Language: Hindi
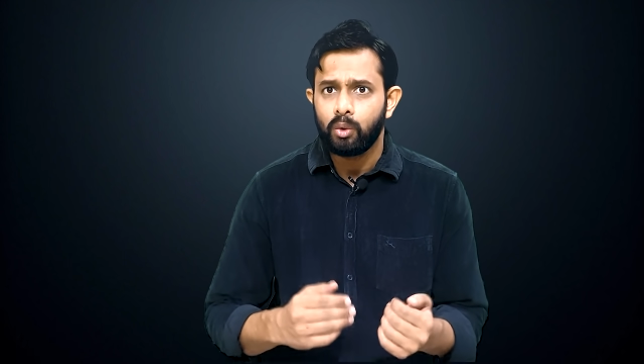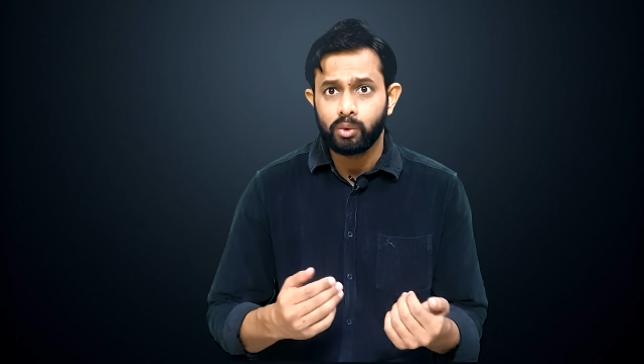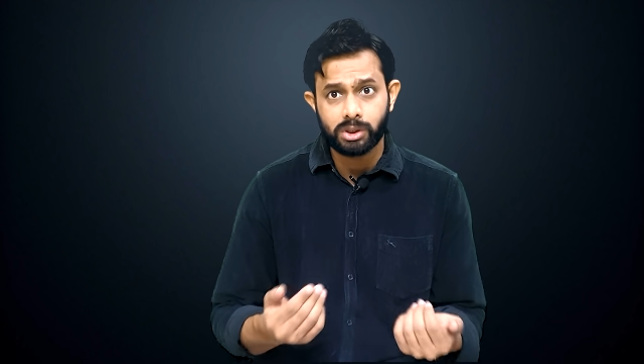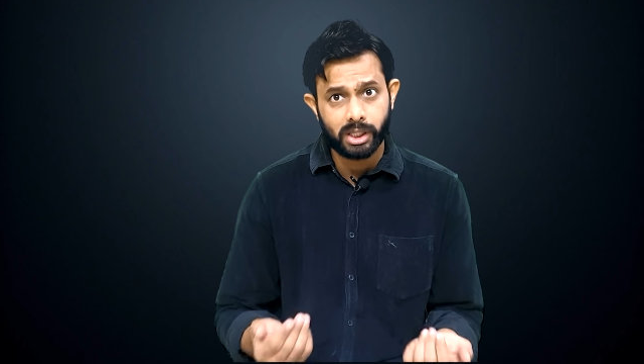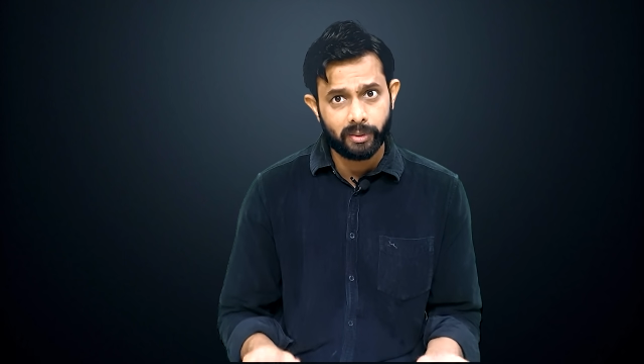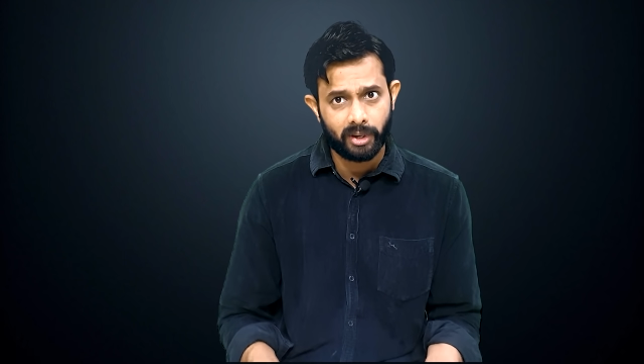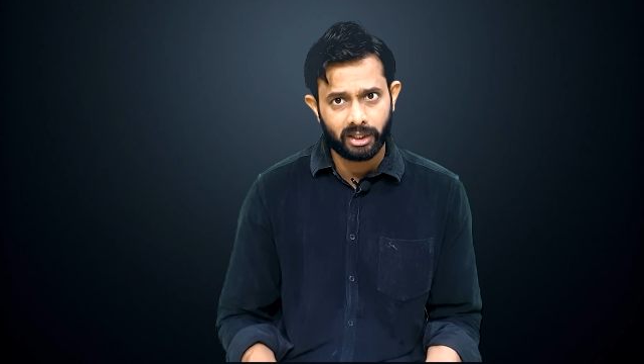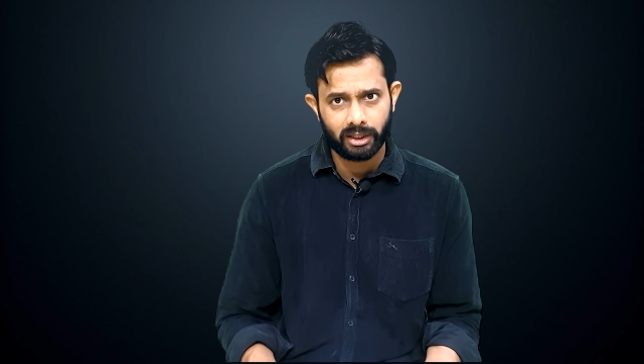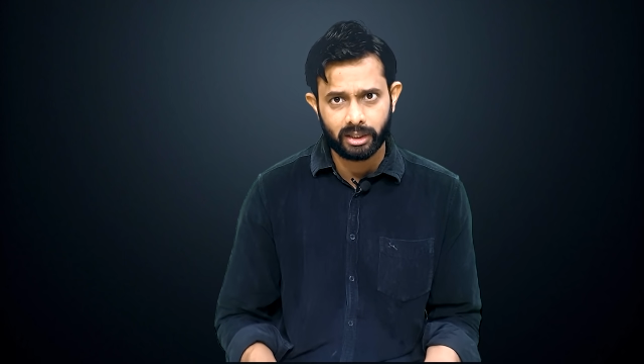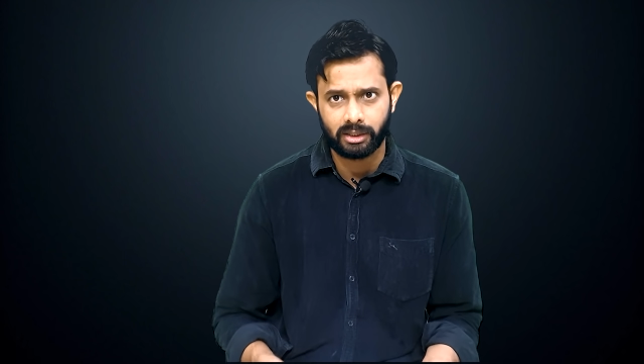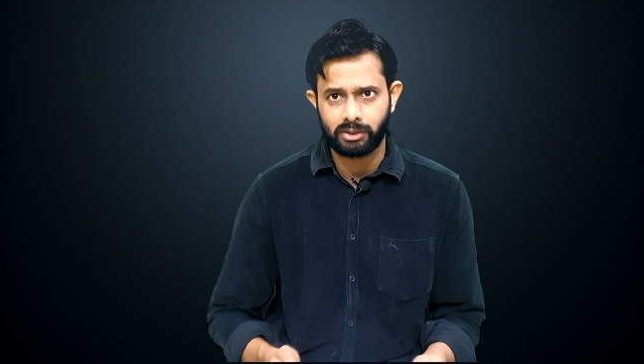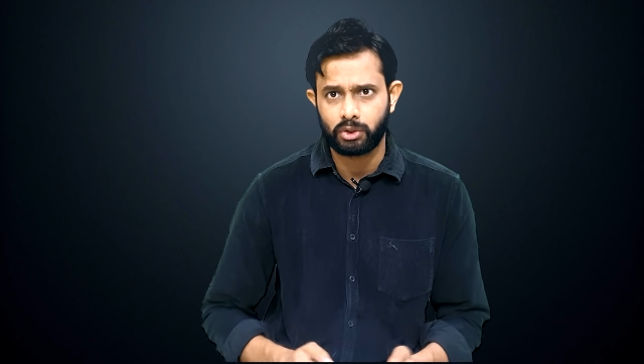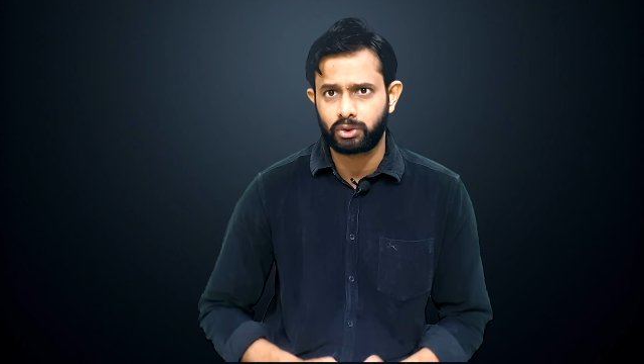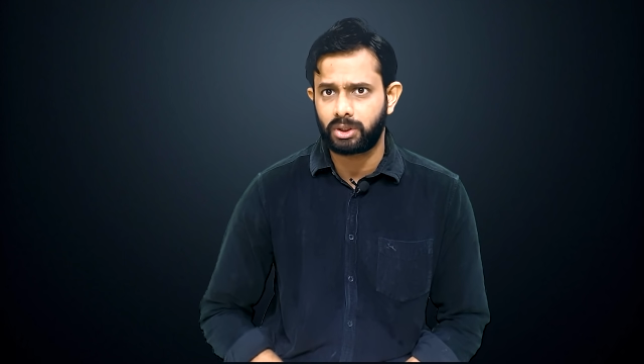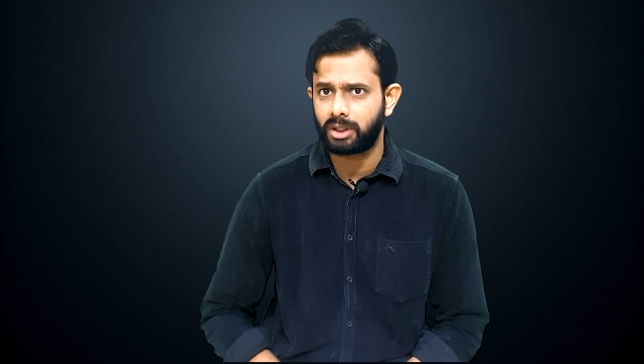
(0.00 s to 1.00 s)
उसके बाद ये
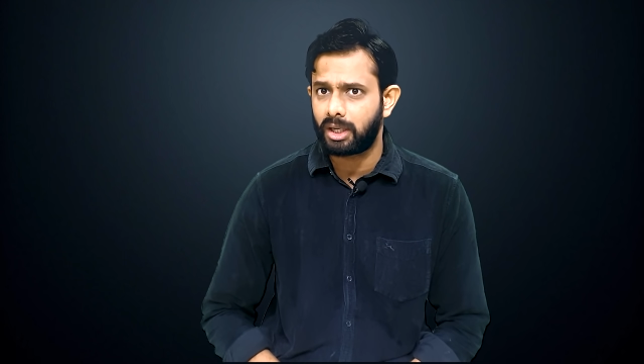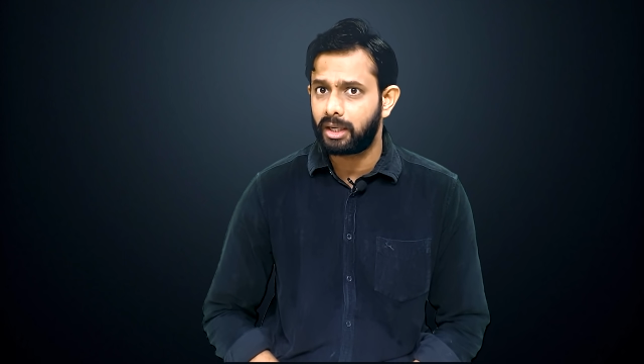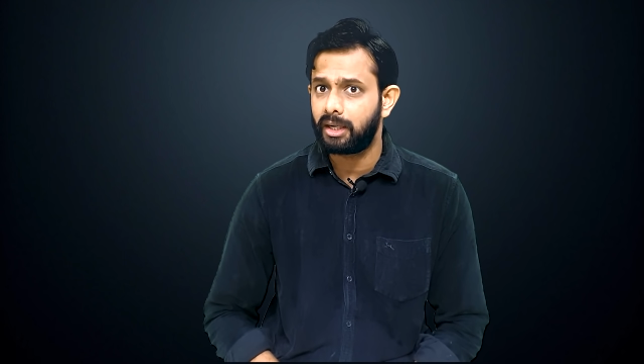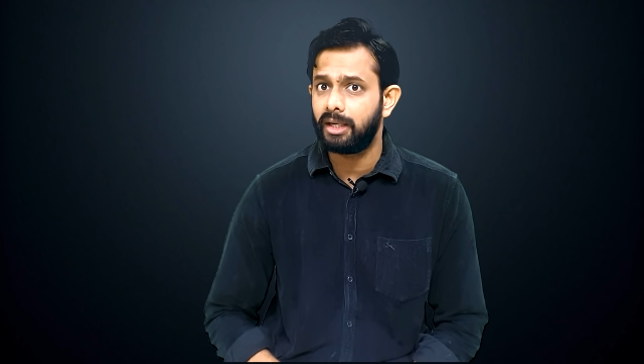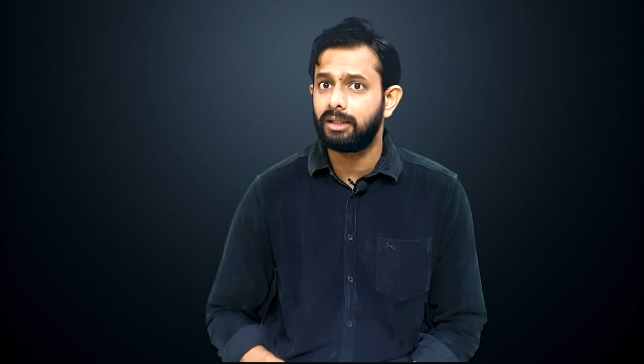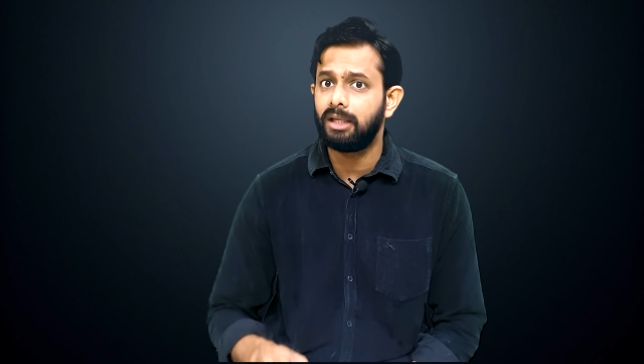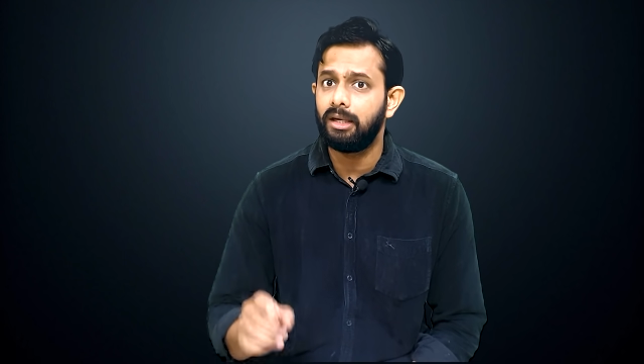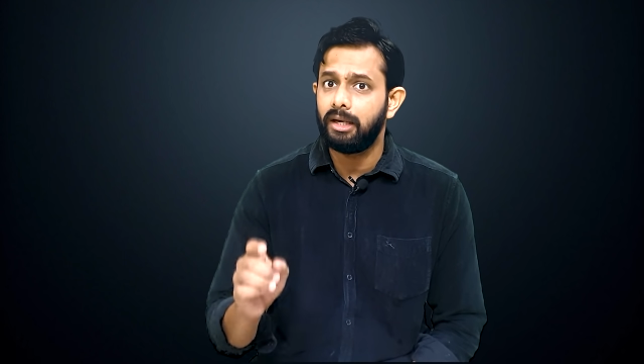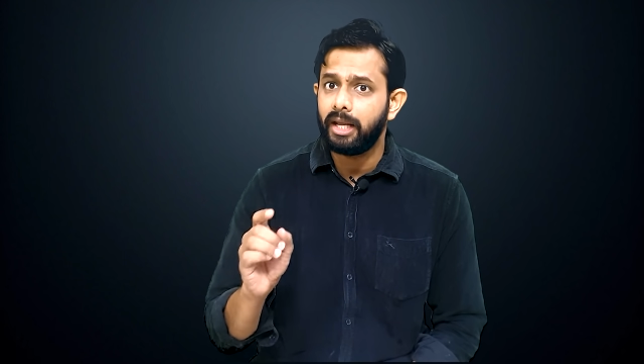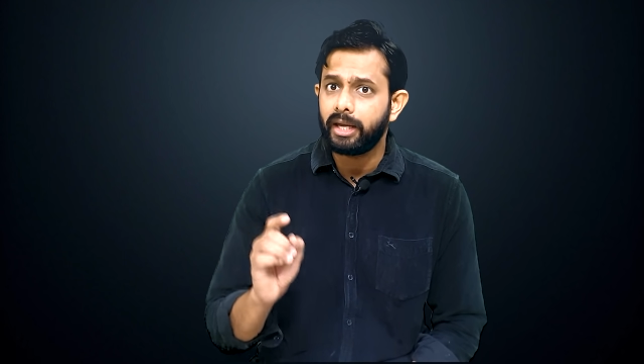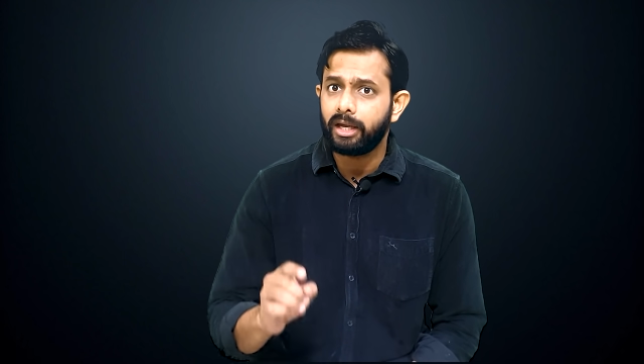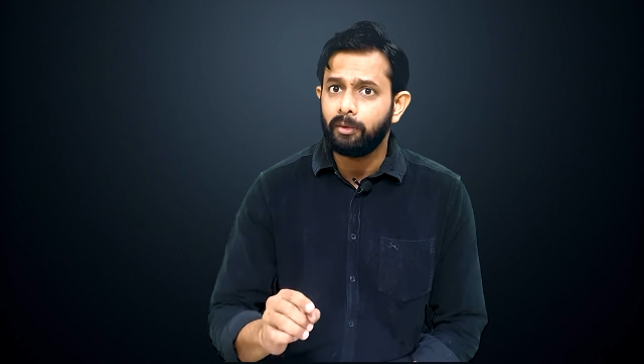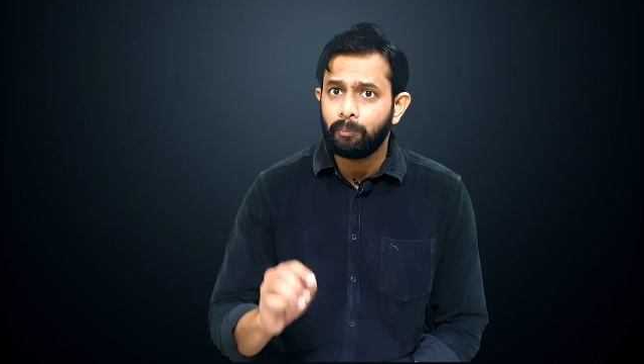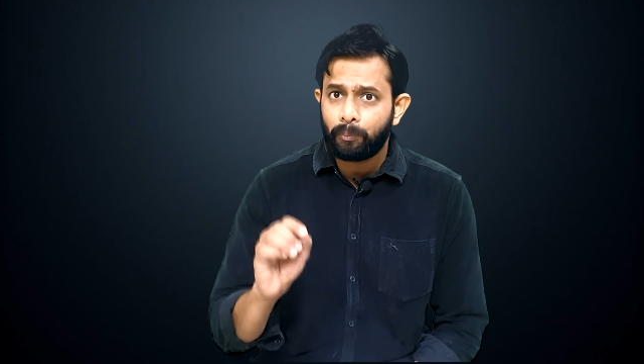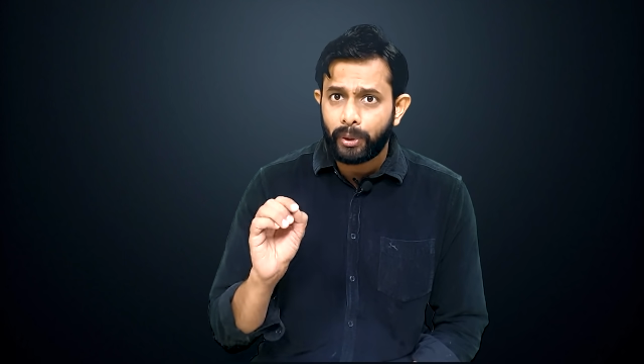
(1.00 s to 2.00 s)
कंस्ट्रक्शन कर रहे थे
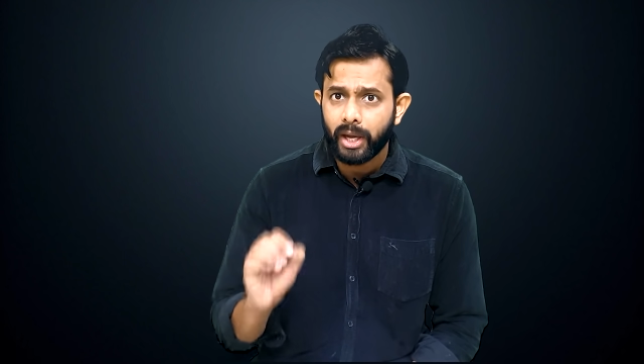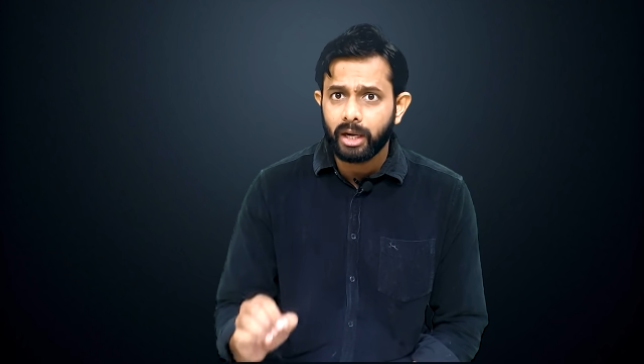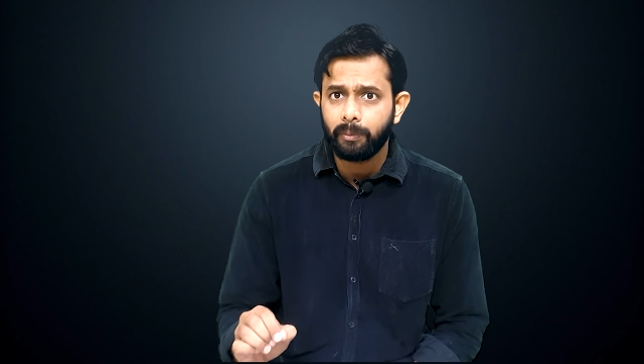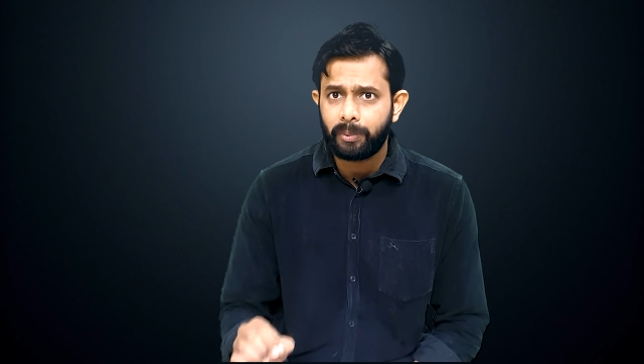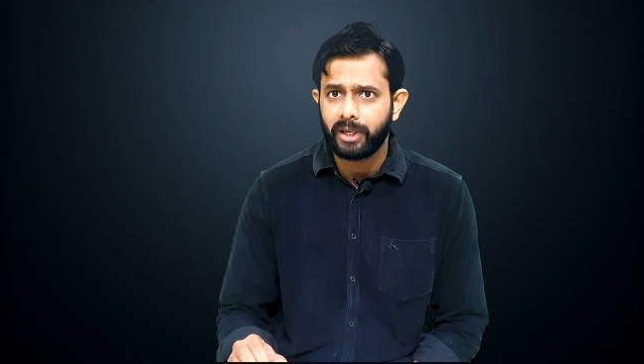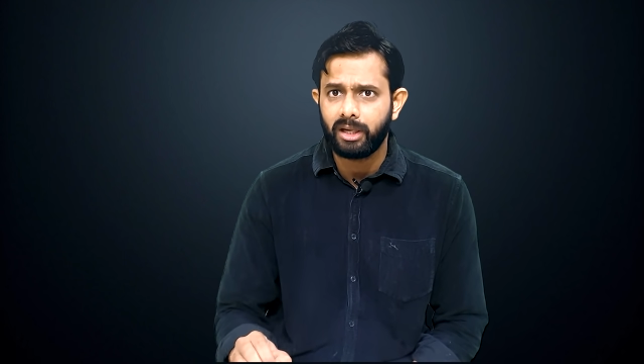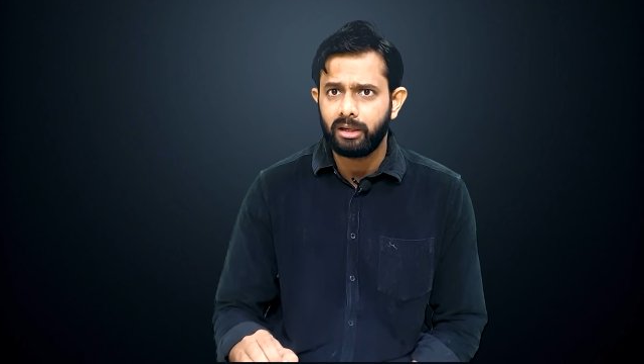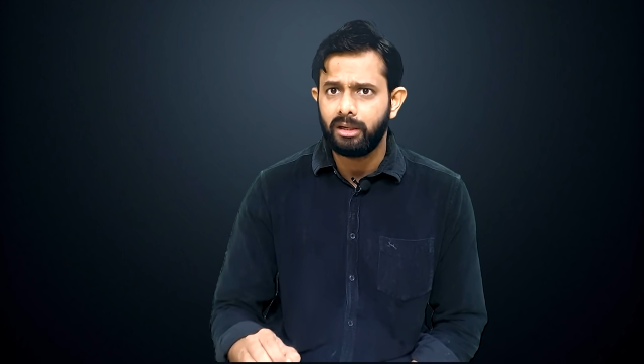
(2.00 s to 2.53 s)
लेकिन फिर भी